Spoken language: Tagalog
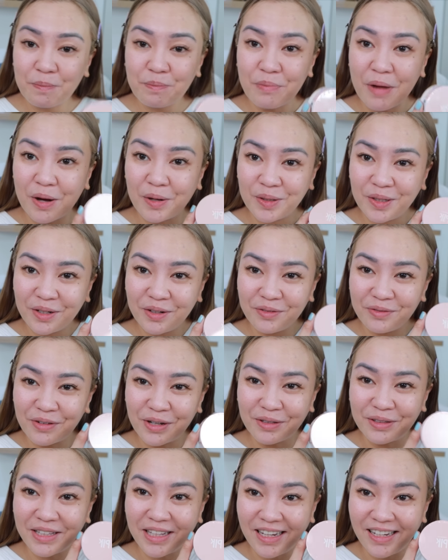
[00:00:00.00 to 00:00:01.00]
powder
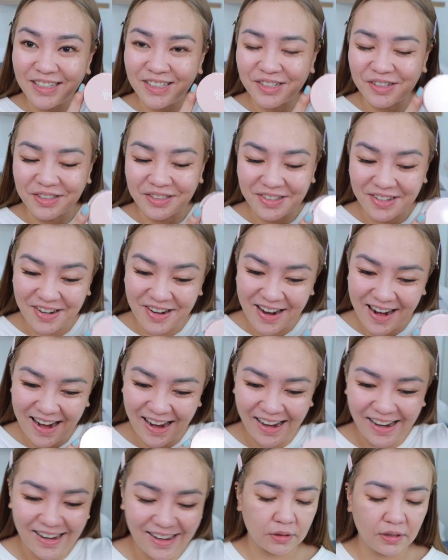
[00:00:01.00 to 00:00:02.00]
foundation. Okay?